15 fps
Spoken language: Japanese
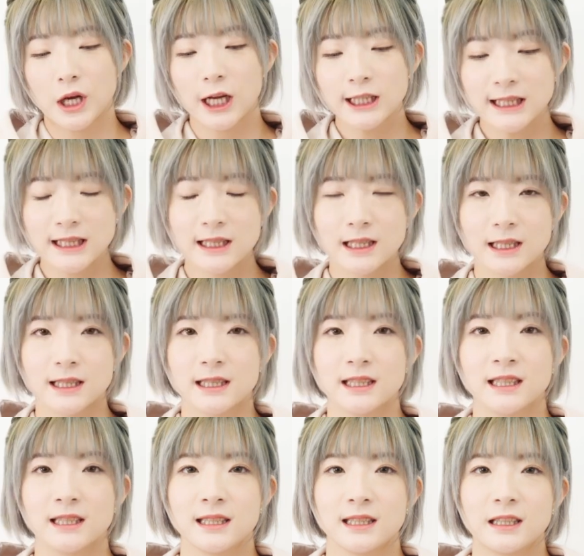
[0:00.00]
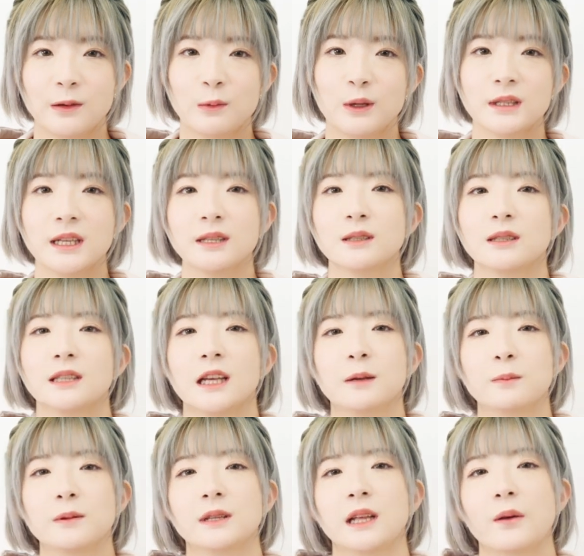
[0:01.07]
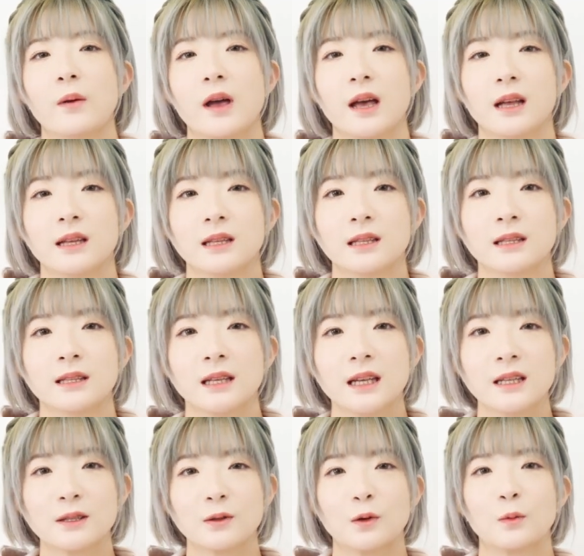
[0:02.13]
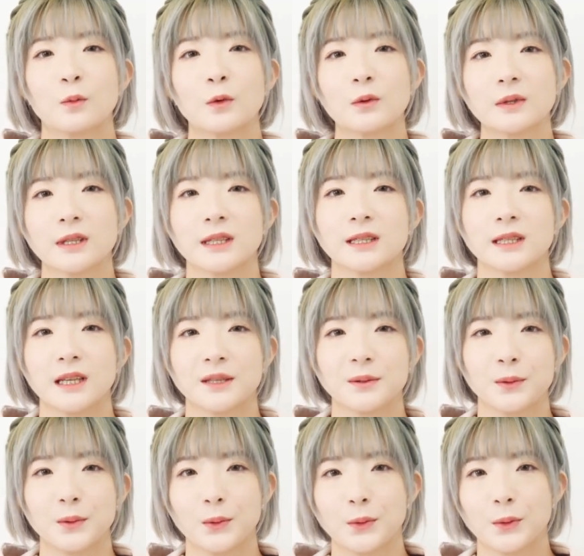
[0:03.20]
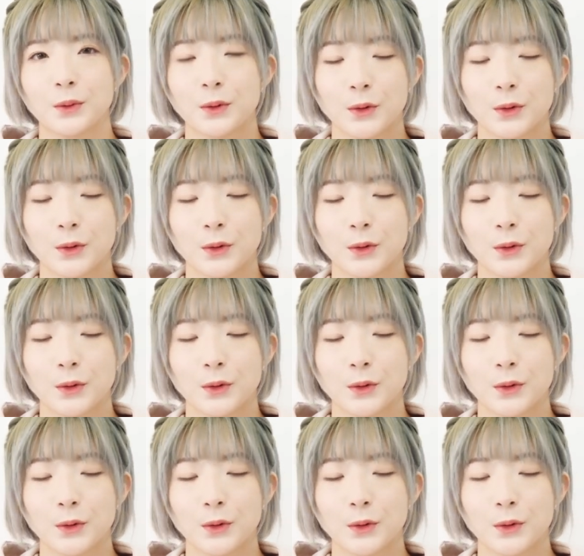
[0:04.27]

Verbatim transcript: ガシガシ攻めれるタイプではないと思うんですけど、